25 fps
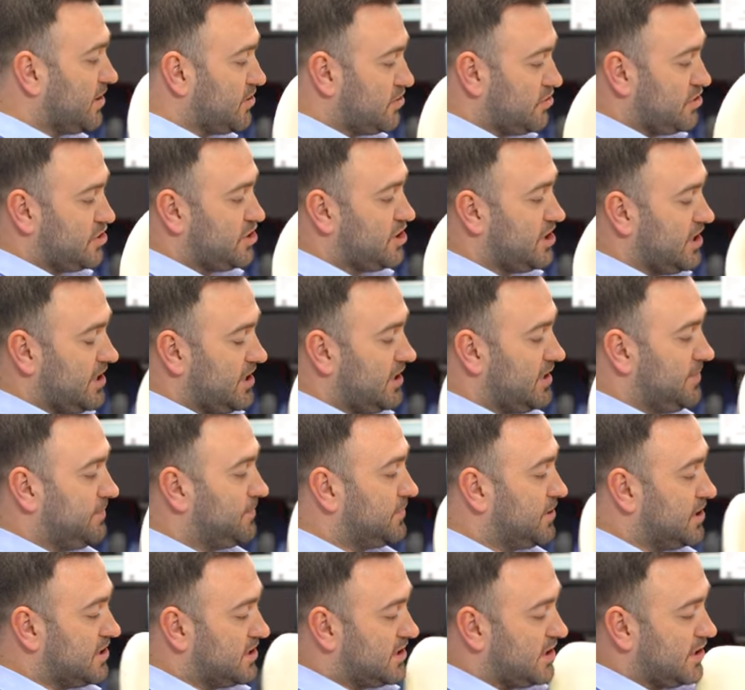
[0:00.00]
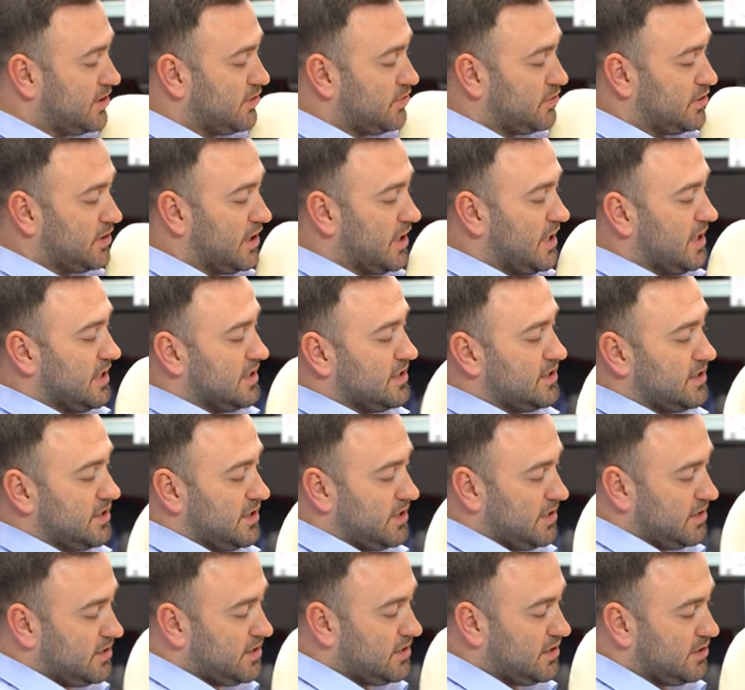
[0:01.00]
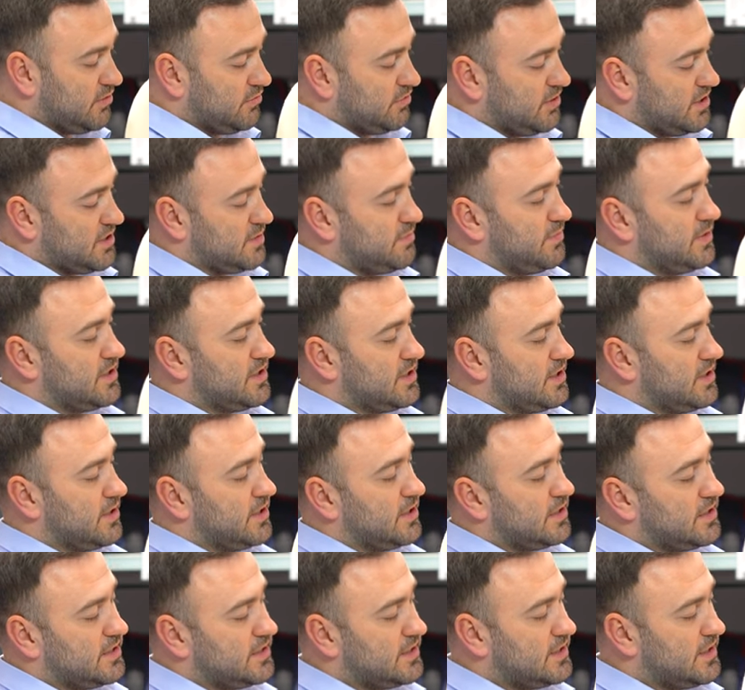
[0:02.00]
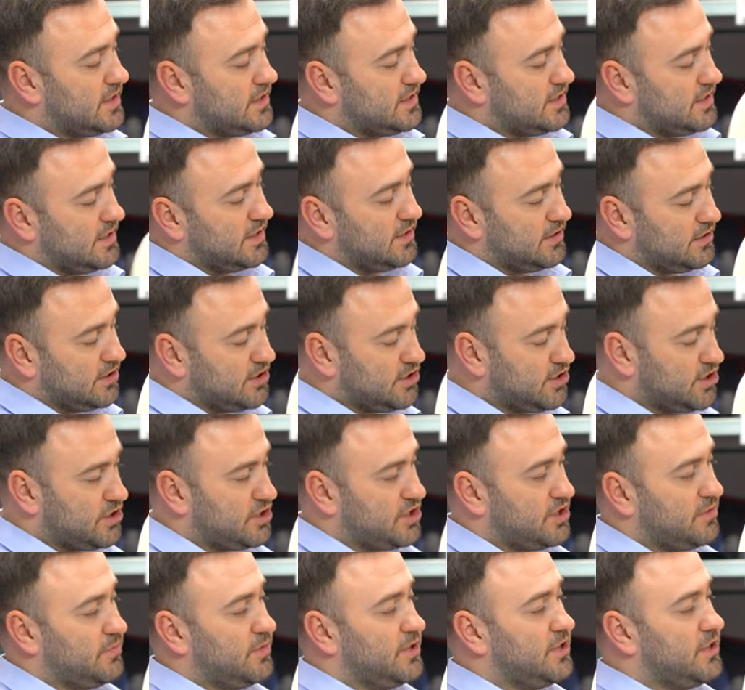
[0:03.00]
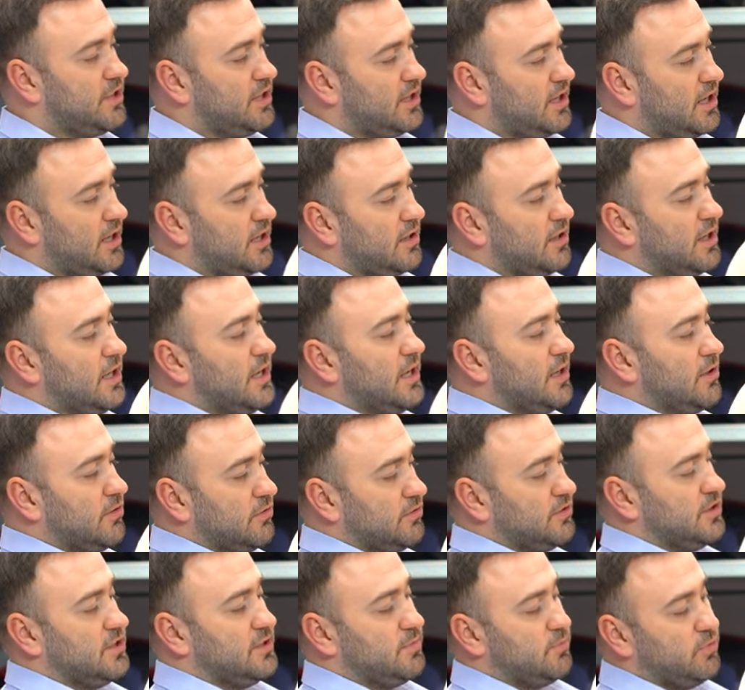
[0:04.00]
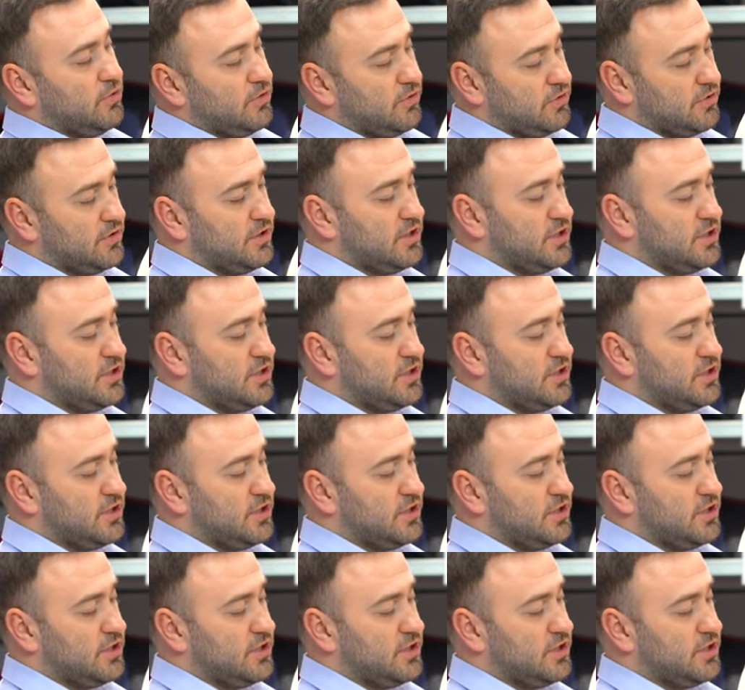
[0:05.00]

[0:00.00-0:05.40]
ощущения создает. В середине у нас э, здесь э, дышащий материал. Он и сбоку